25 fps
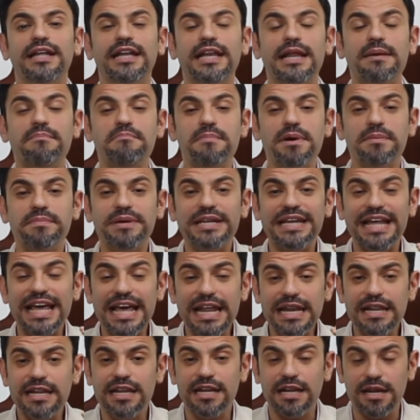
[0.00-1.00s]
لما
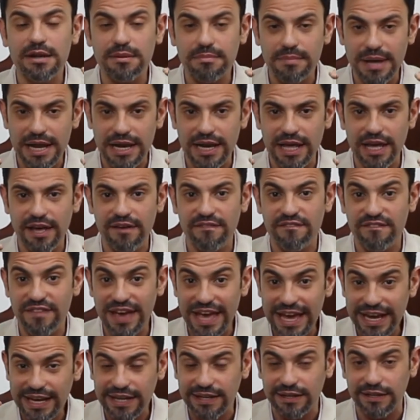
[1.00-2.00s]
بنقلل الملح في
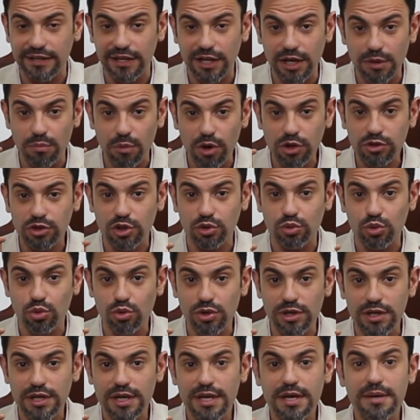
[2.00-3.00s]
اكل المرضى
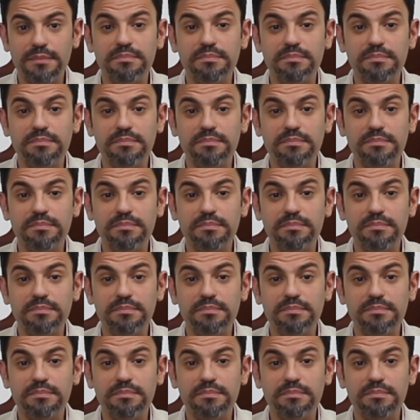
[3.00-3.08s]
دول